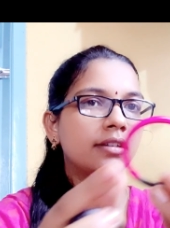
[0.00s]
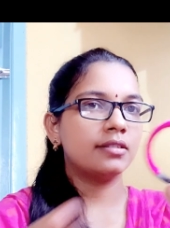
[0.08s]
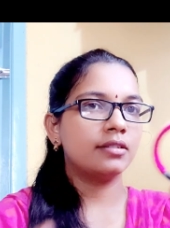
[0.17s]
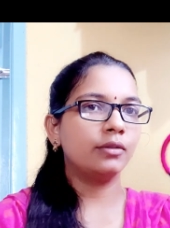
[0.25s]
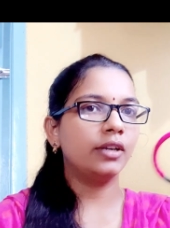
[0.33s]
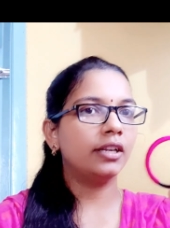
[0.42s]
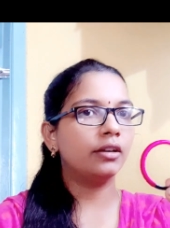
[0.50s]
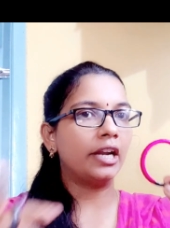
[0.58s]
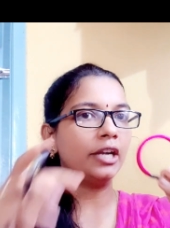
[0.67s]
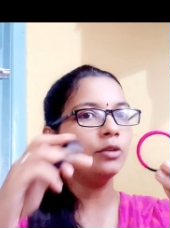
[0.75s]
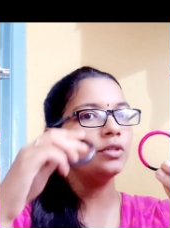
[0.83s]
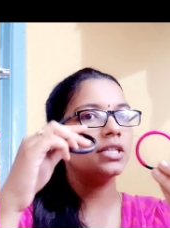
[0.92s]
సో నేను
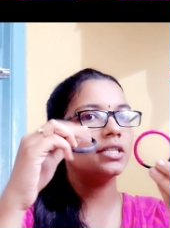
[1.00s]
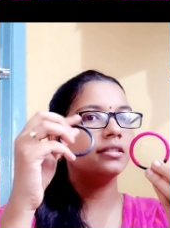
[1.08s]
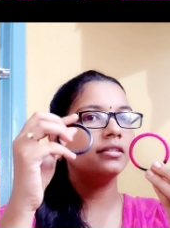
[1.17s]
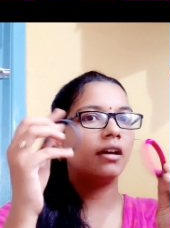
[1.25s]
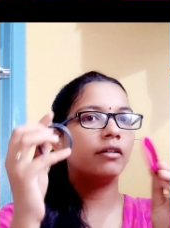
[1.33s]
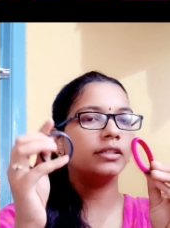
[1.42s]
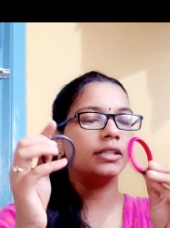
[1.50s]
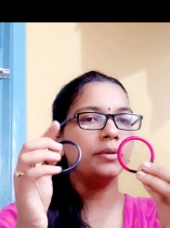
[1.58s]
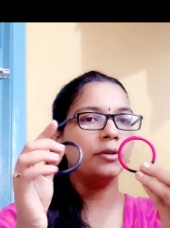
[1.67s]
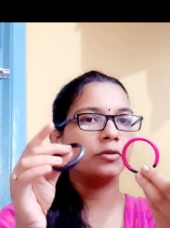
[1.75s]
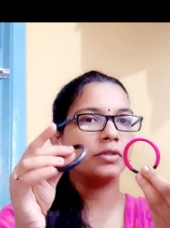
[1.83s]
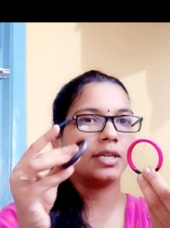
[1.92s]
రెండు చేసిన తర్వాత
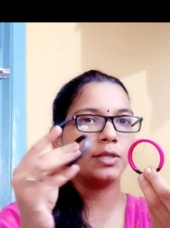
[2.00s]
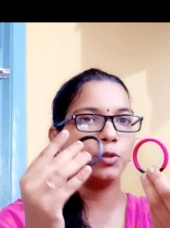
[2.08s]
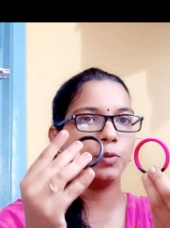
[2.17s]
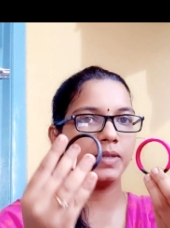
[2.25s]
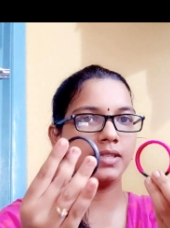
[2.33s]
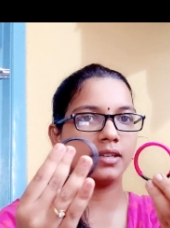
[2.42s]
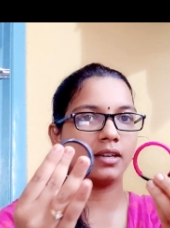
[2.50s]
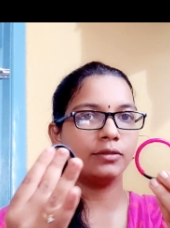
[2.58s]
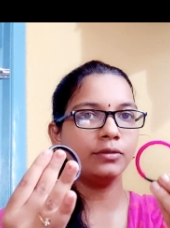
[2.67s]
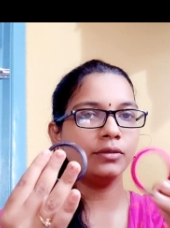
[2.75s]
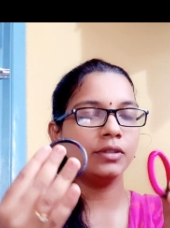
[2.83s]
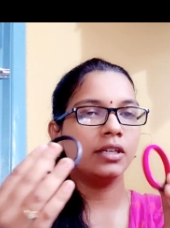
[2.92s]
మీకు ఒకసారి చూపిస్తాను